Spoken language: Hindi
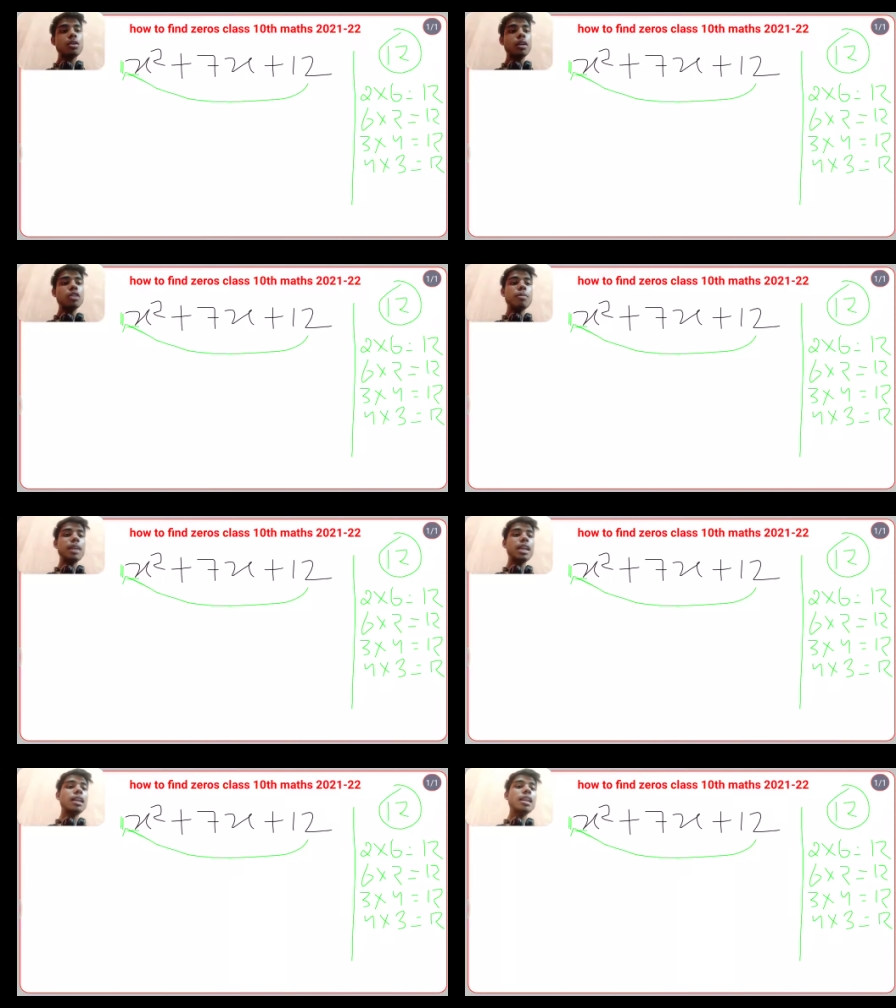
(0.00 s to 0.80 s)
ओके तो
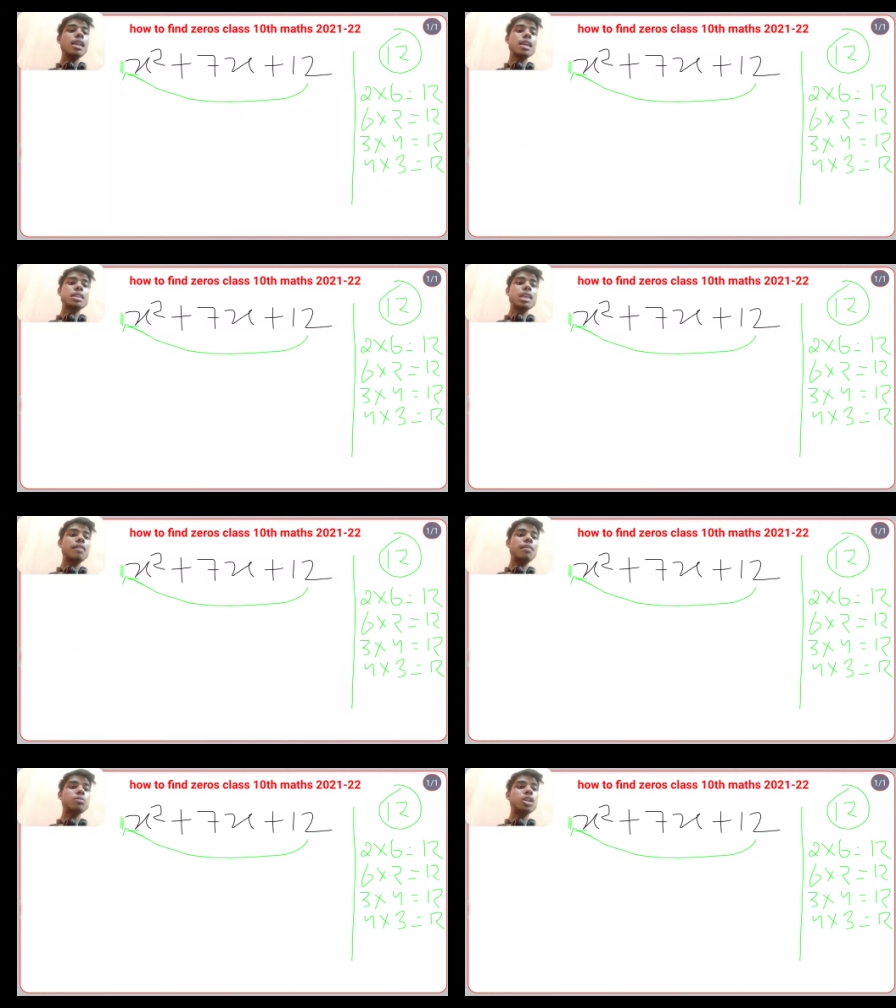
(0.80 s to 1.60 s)
मैंने ये ले लिया इसके
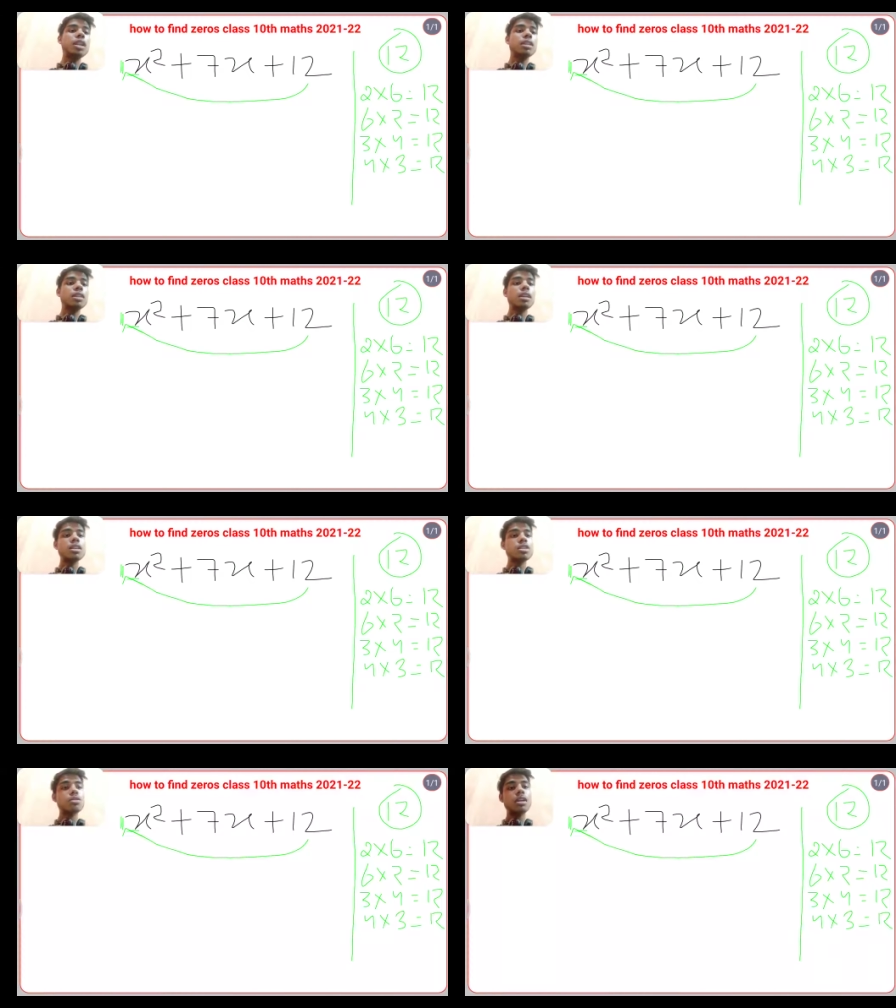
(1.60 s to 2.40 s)
अलावा मुझे नहीं लगता कि
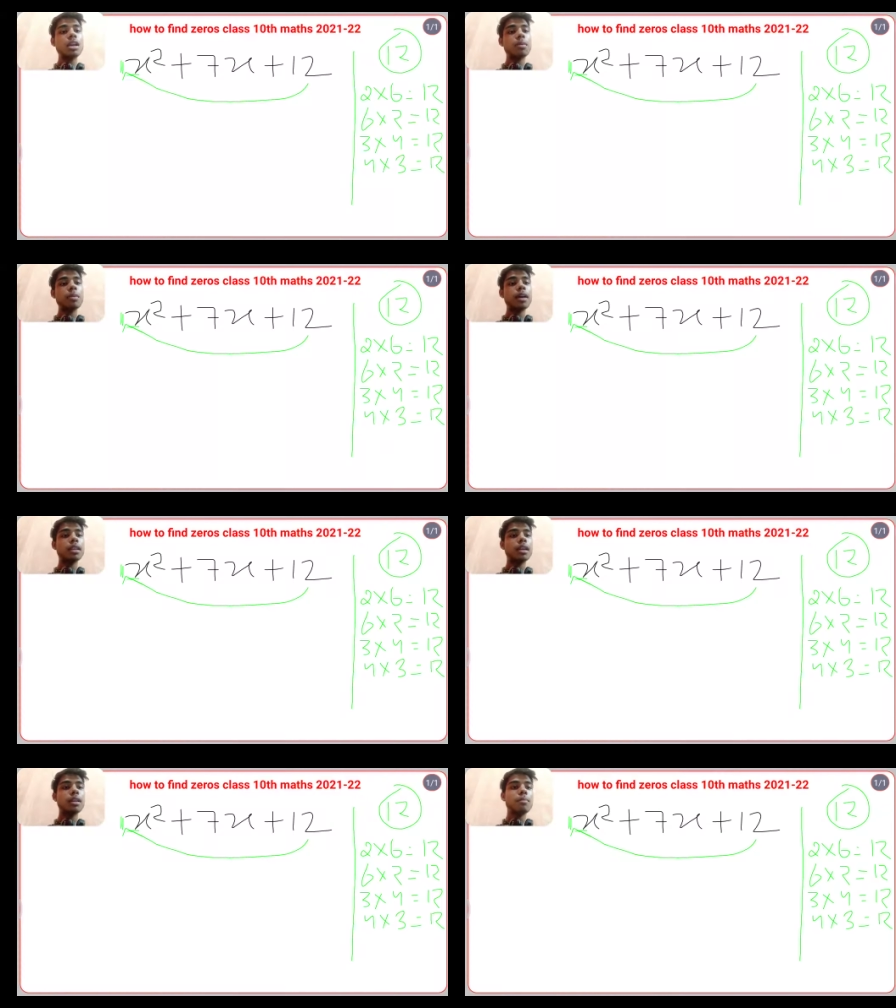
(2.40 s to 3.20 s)
किसी और के टेबल में
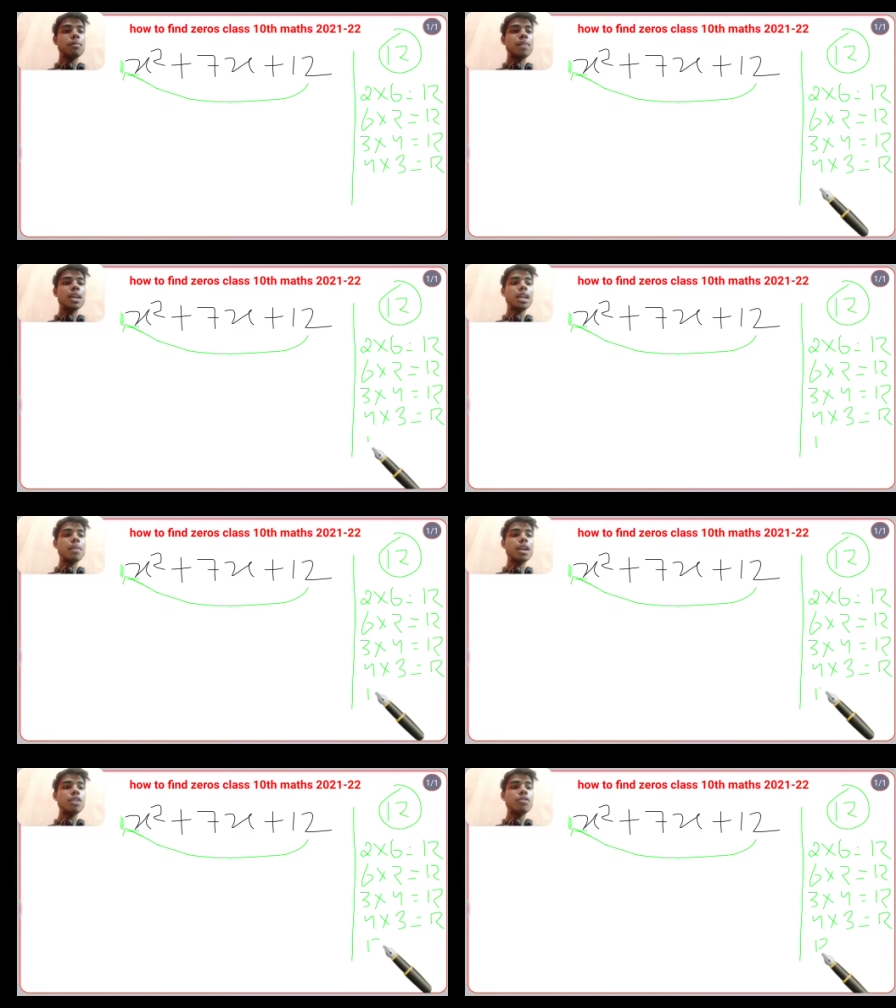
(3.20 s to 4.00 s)
आते हैं बाकी
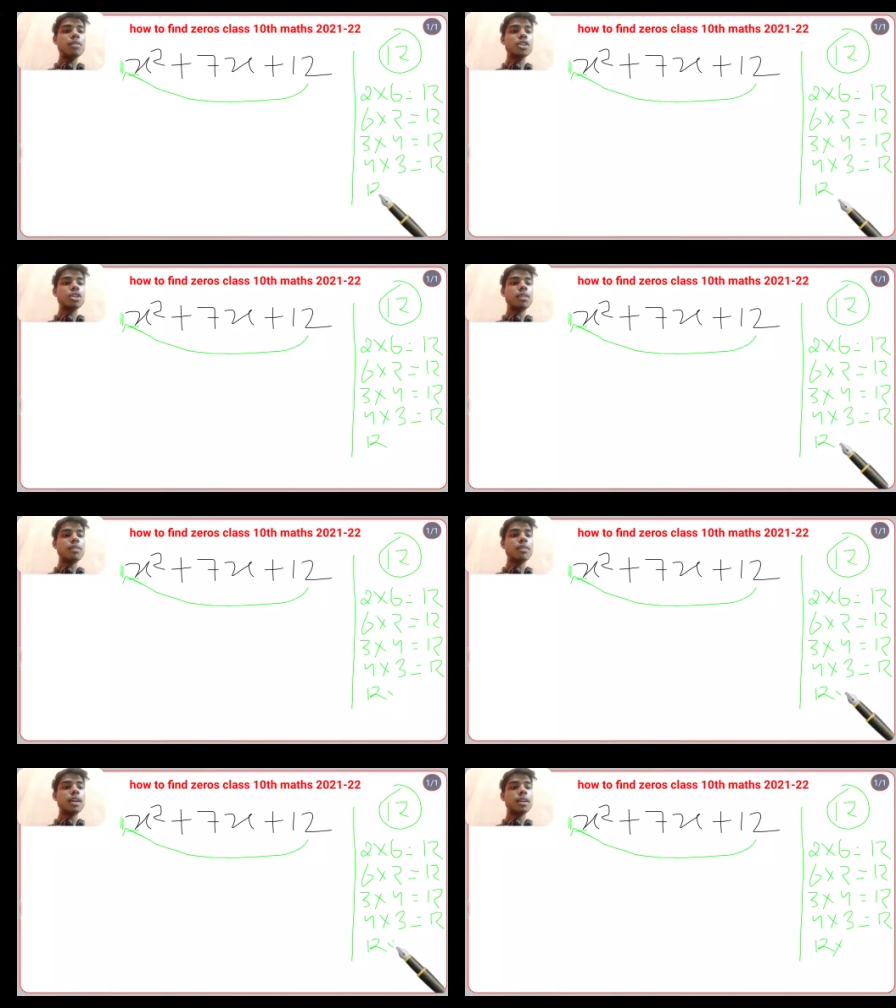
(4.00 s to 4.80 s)
हमारा ट्वेल्व वन जो
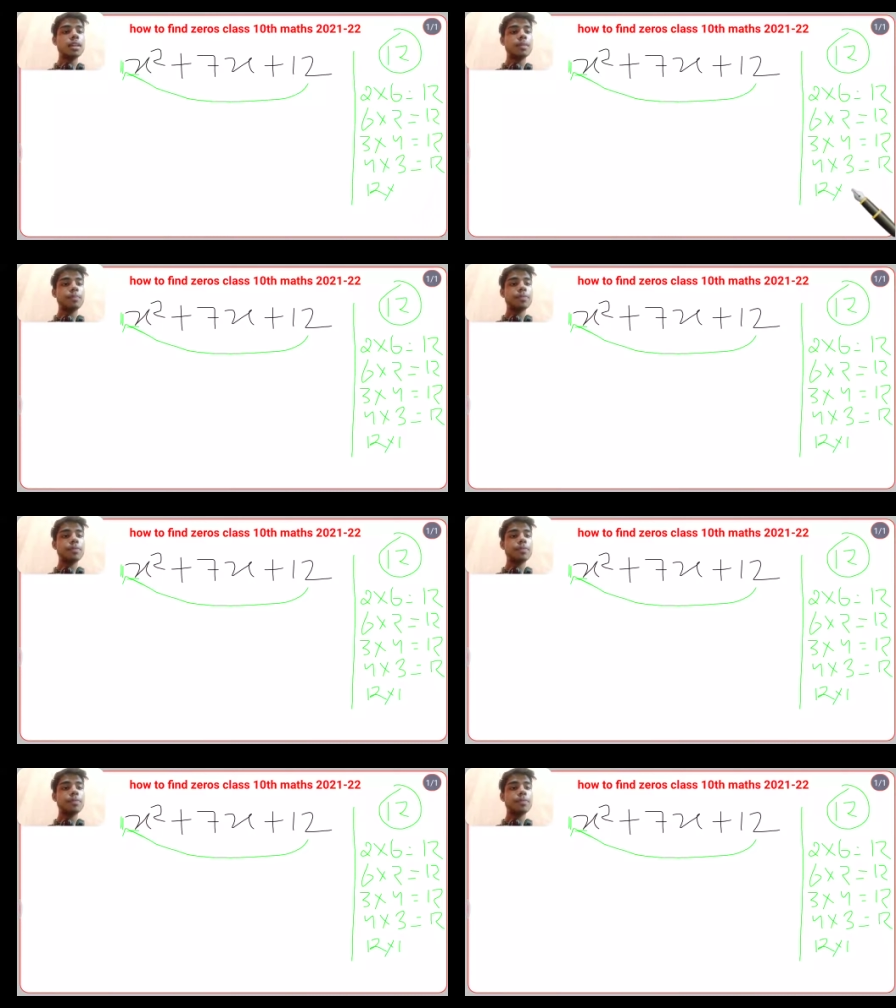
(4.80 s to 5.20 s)
ट्वेल्व ही आता है